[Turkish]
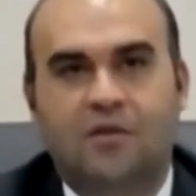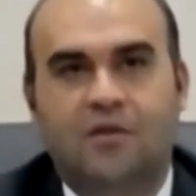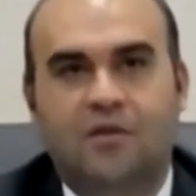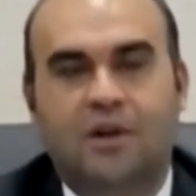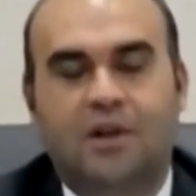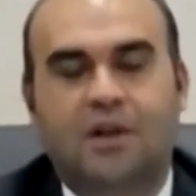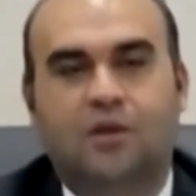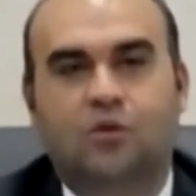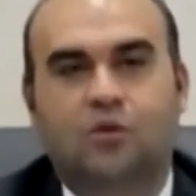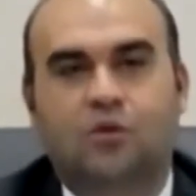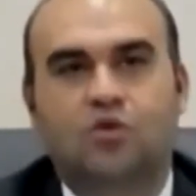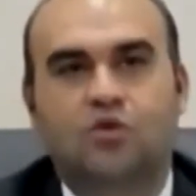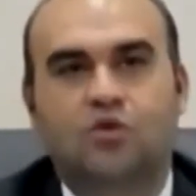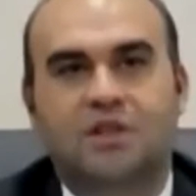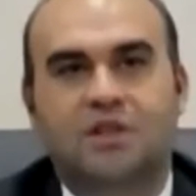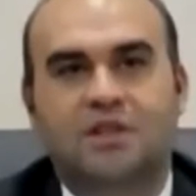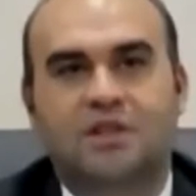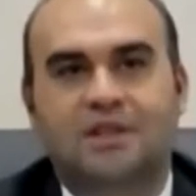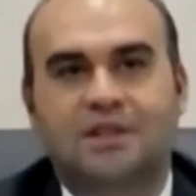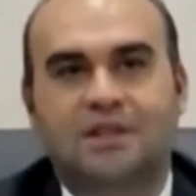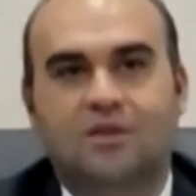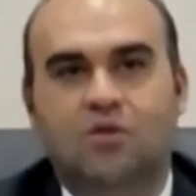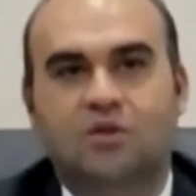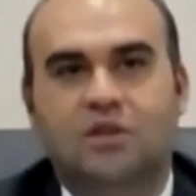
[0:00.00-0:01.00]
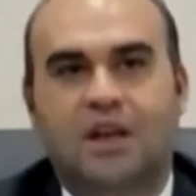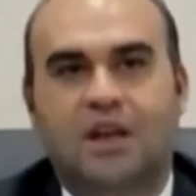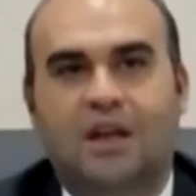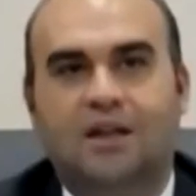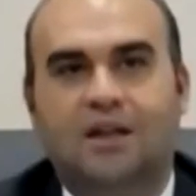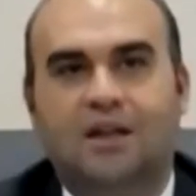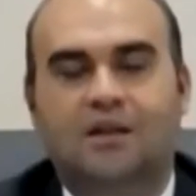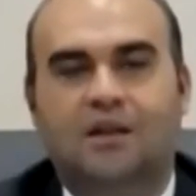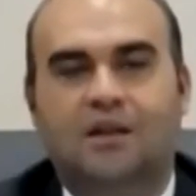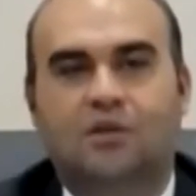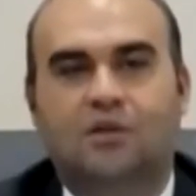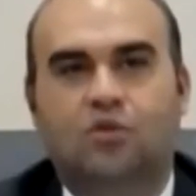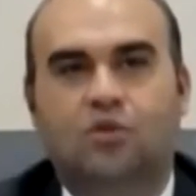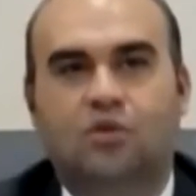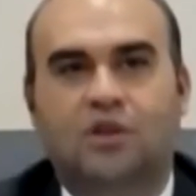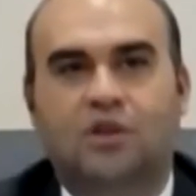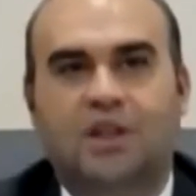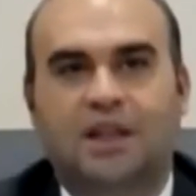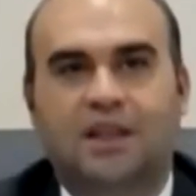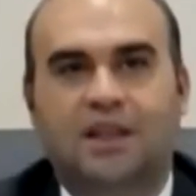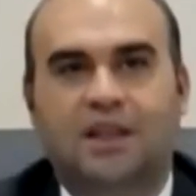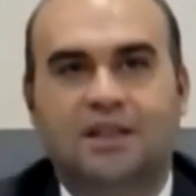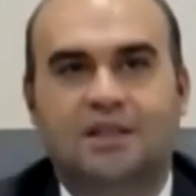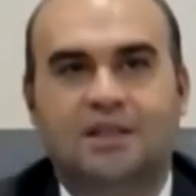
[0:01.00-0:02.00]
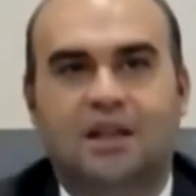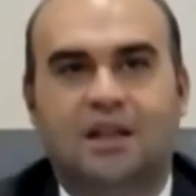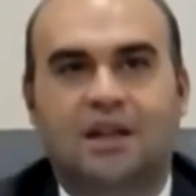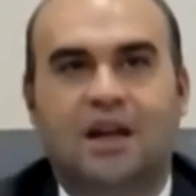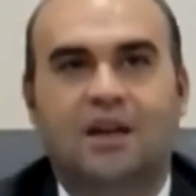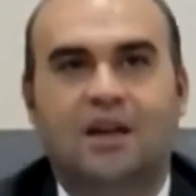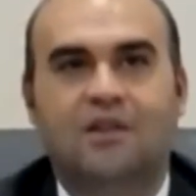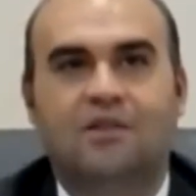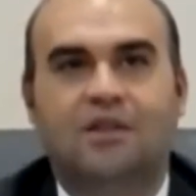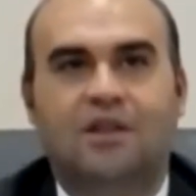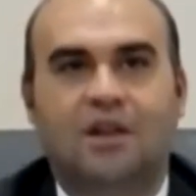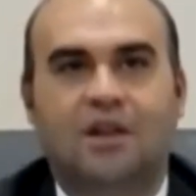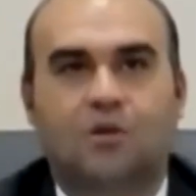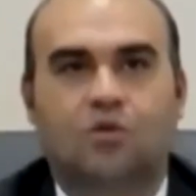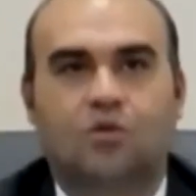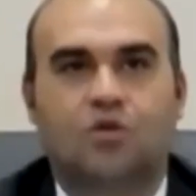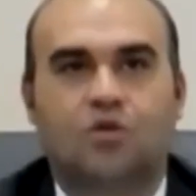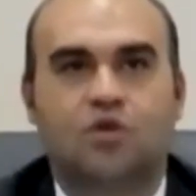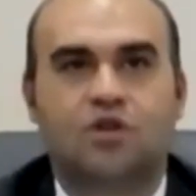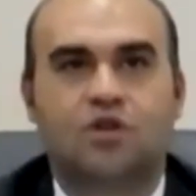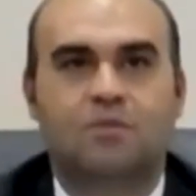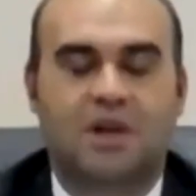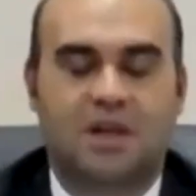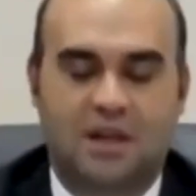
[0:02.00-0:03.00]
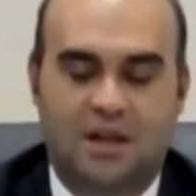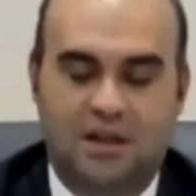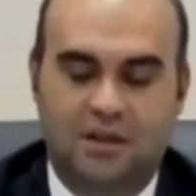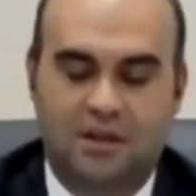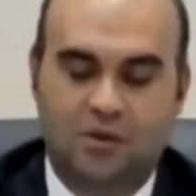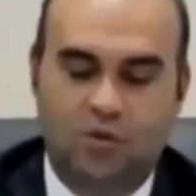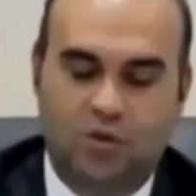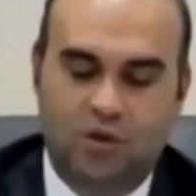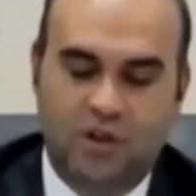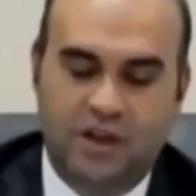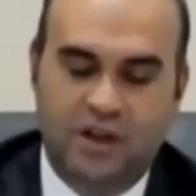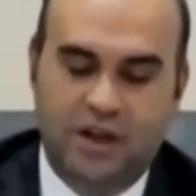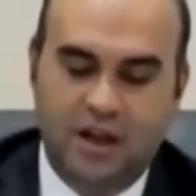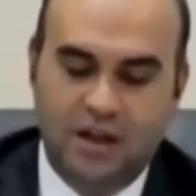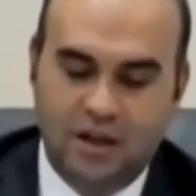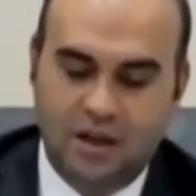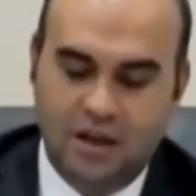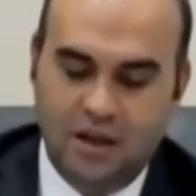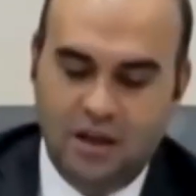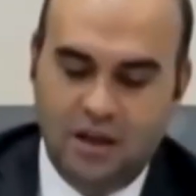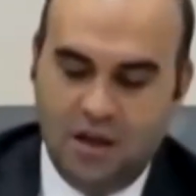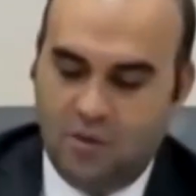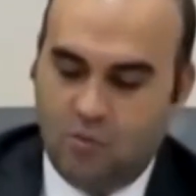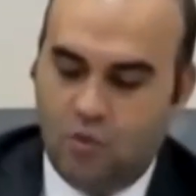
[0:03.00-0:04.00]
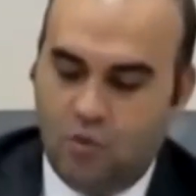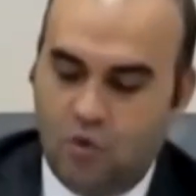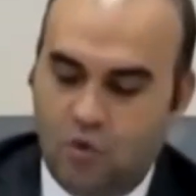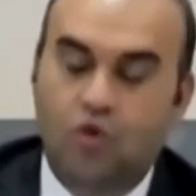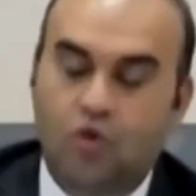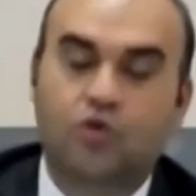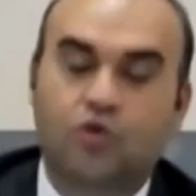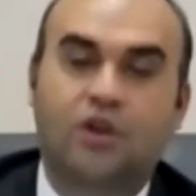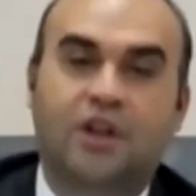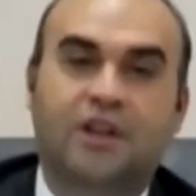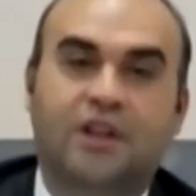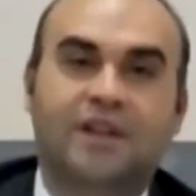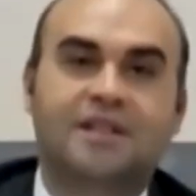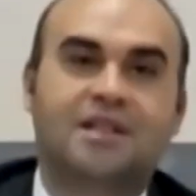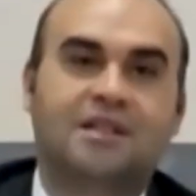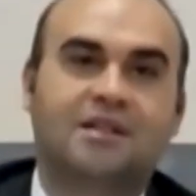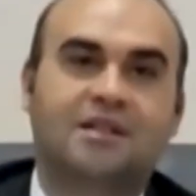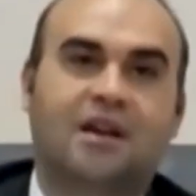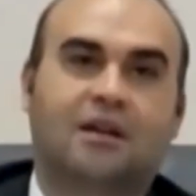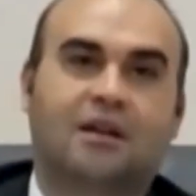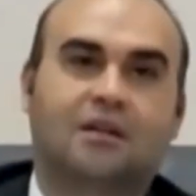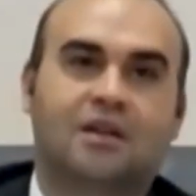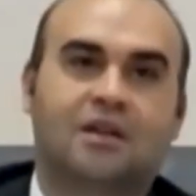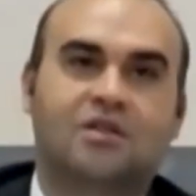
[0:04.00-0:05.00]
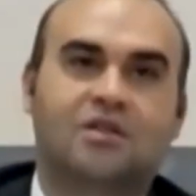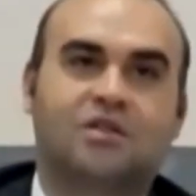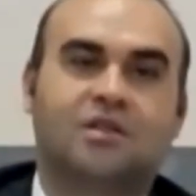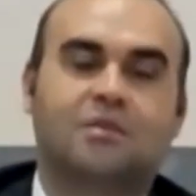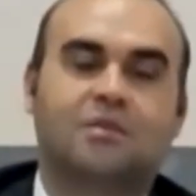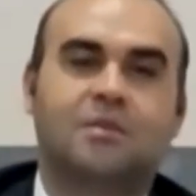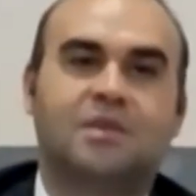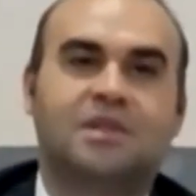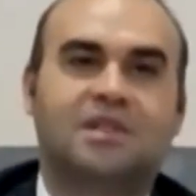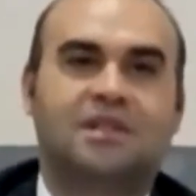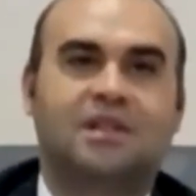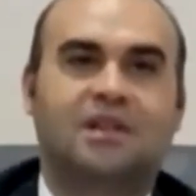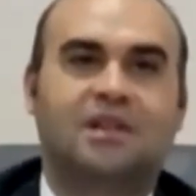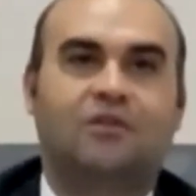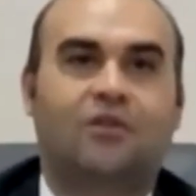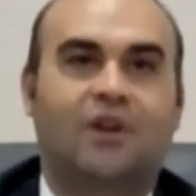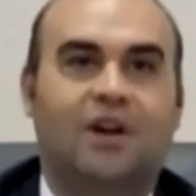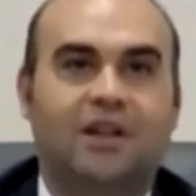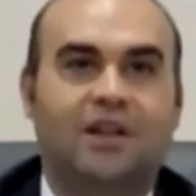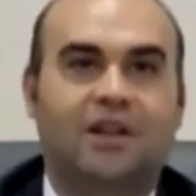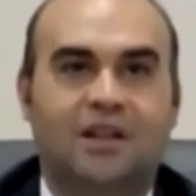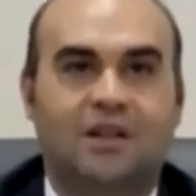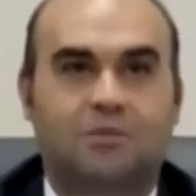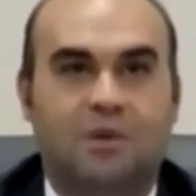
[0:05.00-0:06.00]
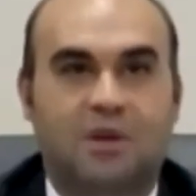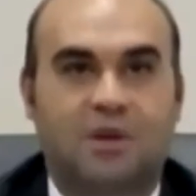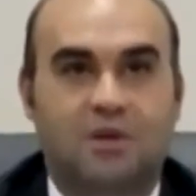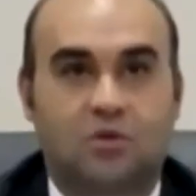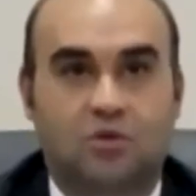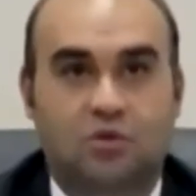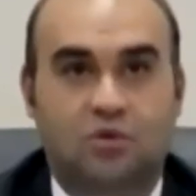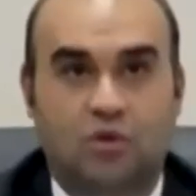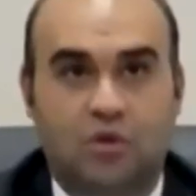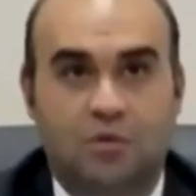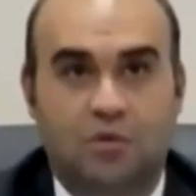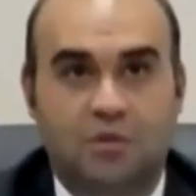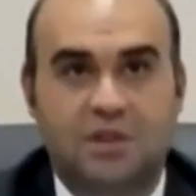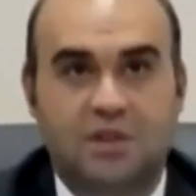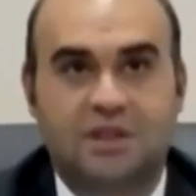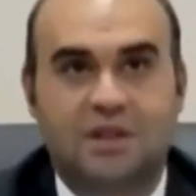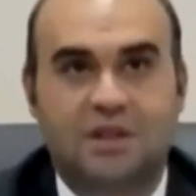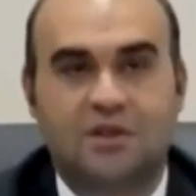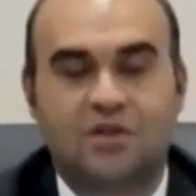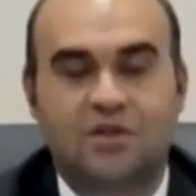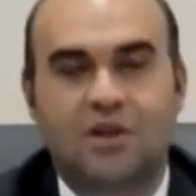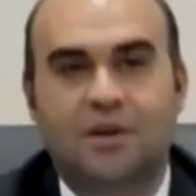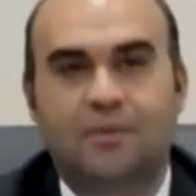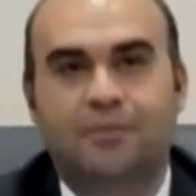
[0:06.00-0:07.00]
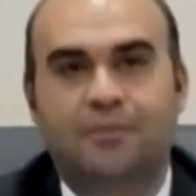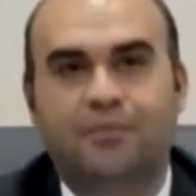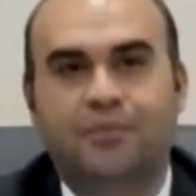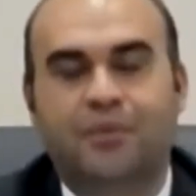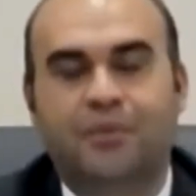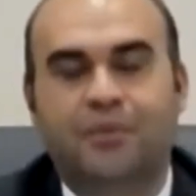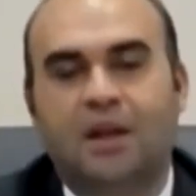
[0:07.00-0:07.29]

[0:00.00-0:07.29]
Fakat öncesinde özellikle Türkiye'de Sanayi ve Teknoloji Bakanlığı olarak bu konuya nasıl yaklaştığımızı ifade etmek istiyorum kısaca.